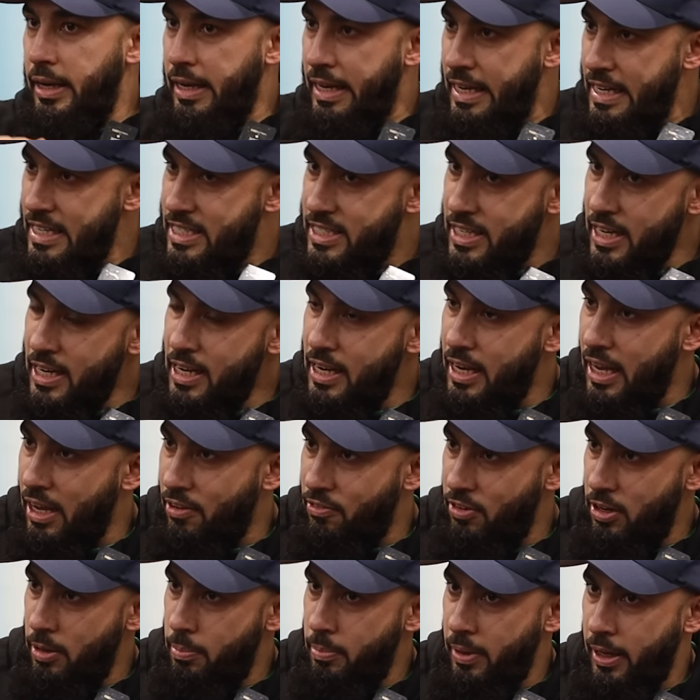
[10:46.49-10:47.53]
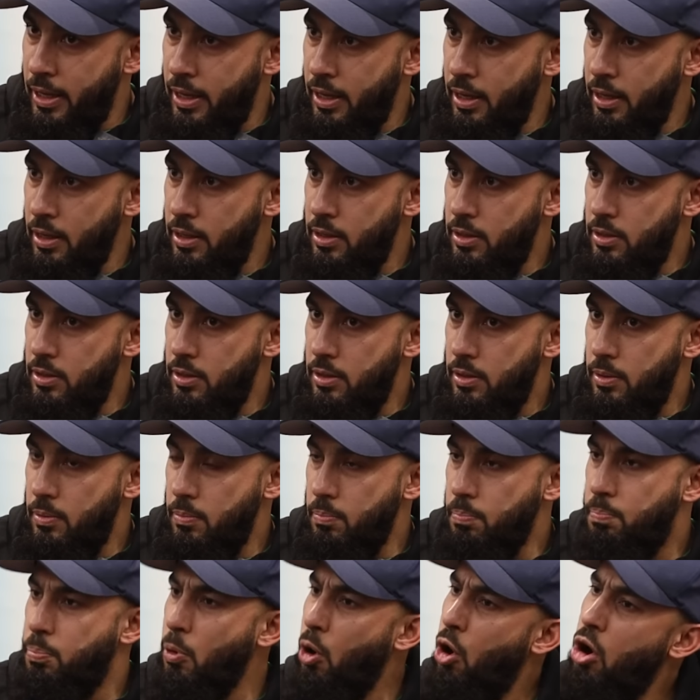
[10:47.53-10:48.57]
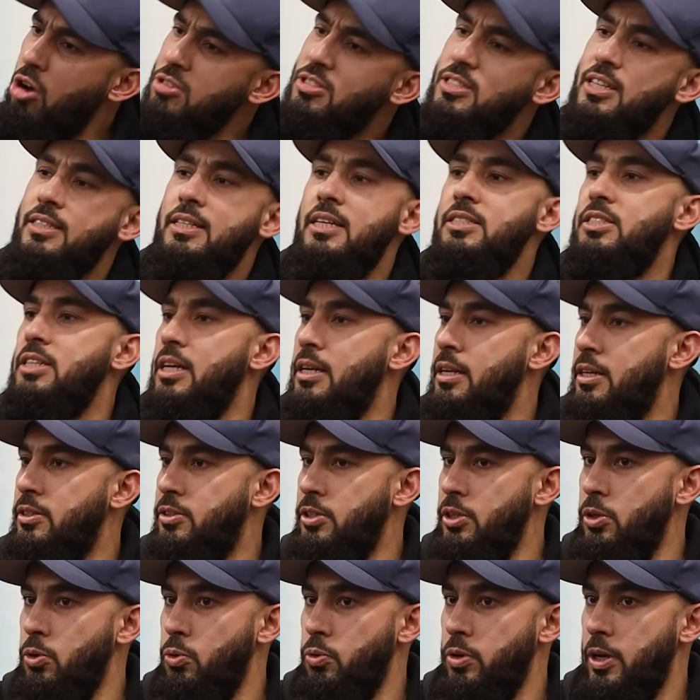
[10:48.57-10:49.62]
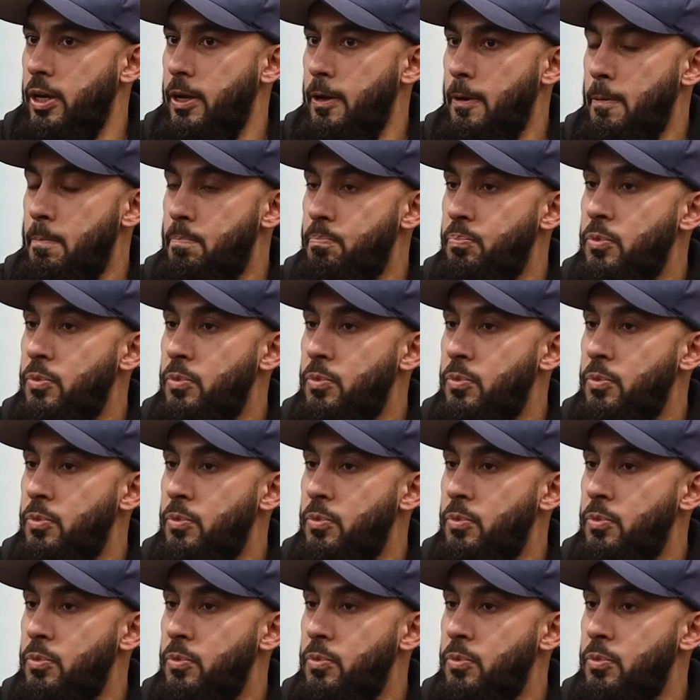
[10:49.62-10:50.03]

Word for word: नीचे लेवल में बहुत ज़्यादा जन्नती होंगे